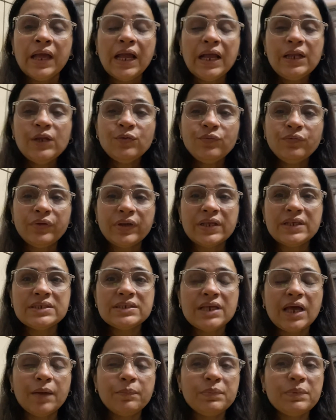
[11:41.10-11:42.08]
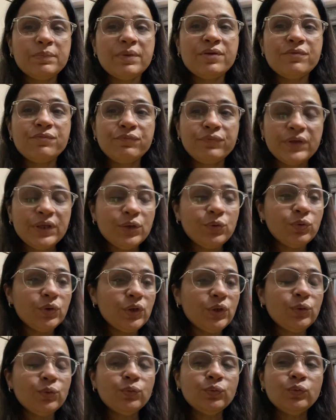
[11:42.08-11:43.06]
हेलो फ्रेंड्स अभी मैं फ्री
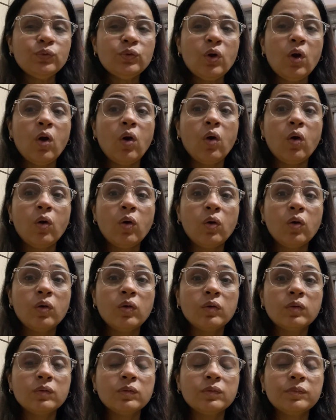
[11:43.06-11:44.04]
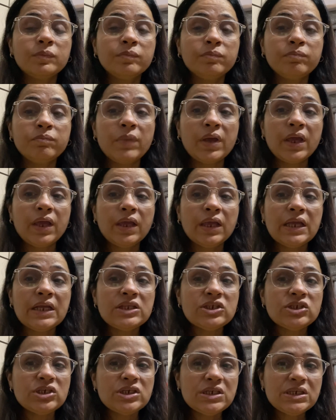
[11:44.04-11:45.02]
हुई हूँ और मैं एक
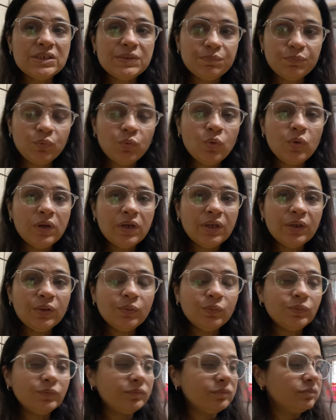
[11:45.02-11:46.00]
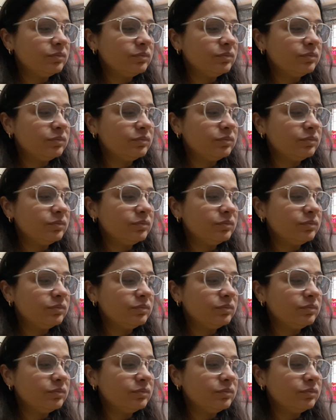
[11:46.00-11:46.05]
चीज़ भूल गई हूँ